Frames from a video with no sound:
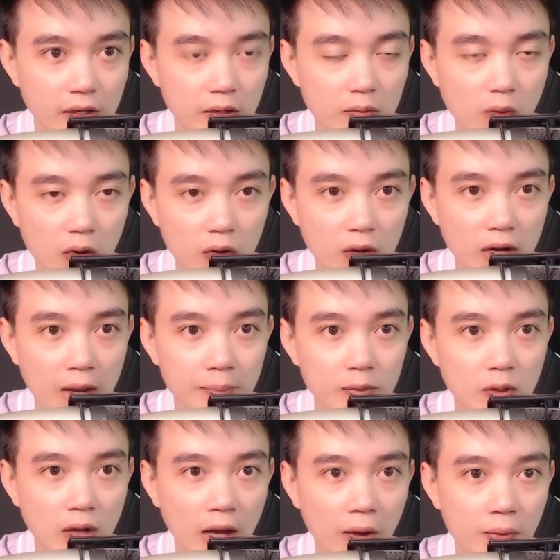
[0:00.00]
Bọn nó làm cho
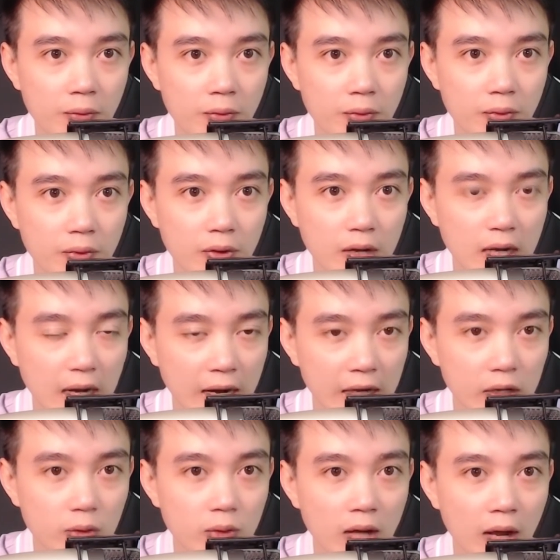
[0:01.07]
lão, ăn
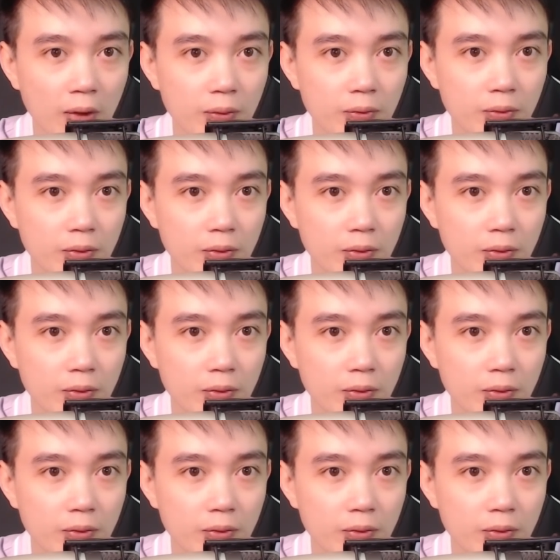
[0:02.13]
của lão,